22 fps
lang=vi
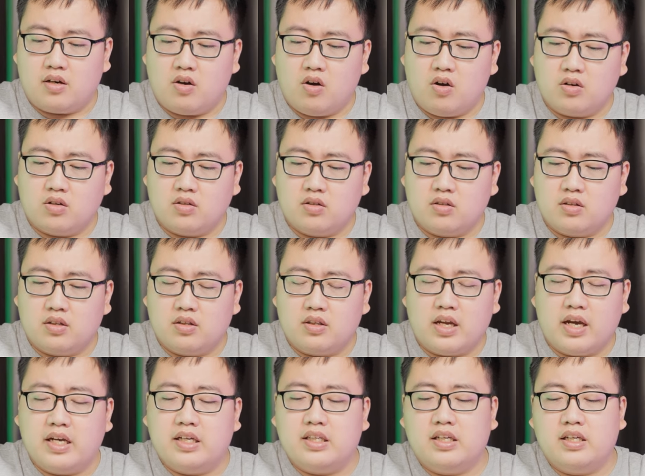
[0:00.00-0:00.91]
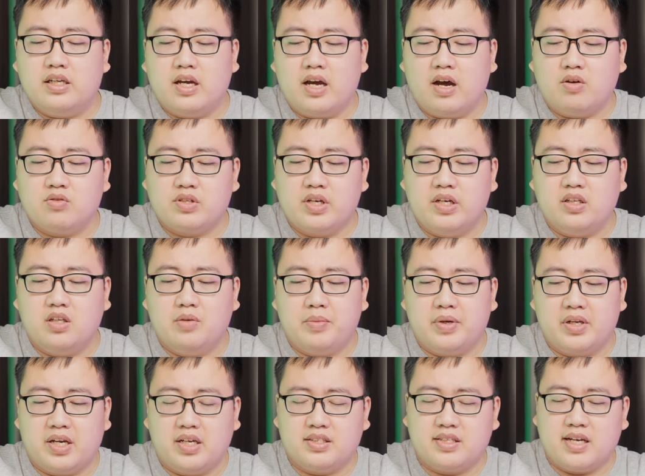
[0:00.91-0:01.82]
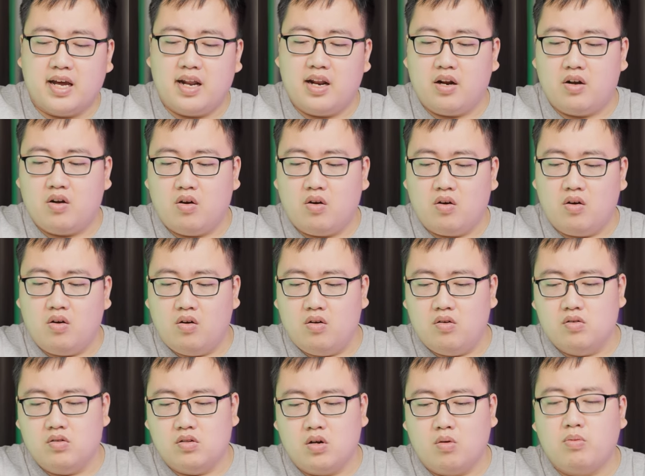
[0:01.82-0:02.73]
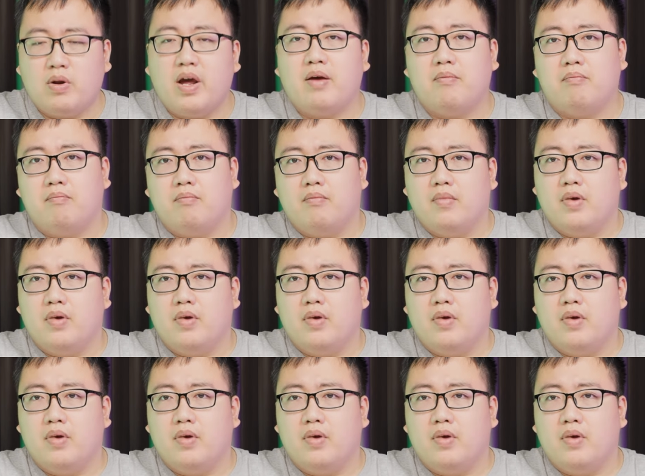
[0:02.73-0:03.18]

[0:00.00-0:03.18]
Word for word: Con này thì housing thì mình đánh giá là nó không đẹp,